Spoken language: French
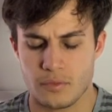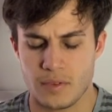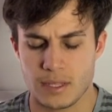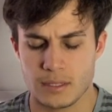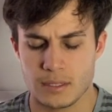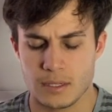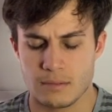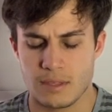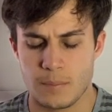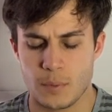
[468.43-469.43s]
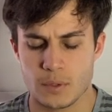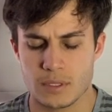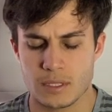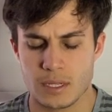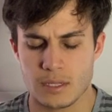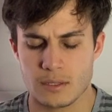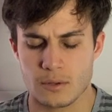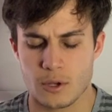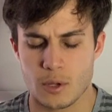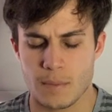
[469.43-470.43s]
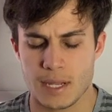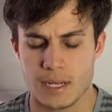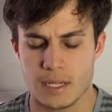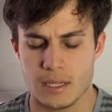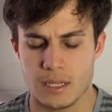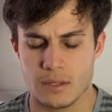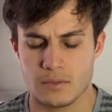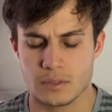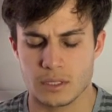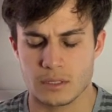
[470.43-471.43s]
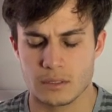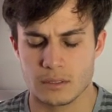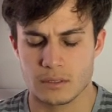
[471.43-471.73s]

En fait, tes pensées sont comme un livre.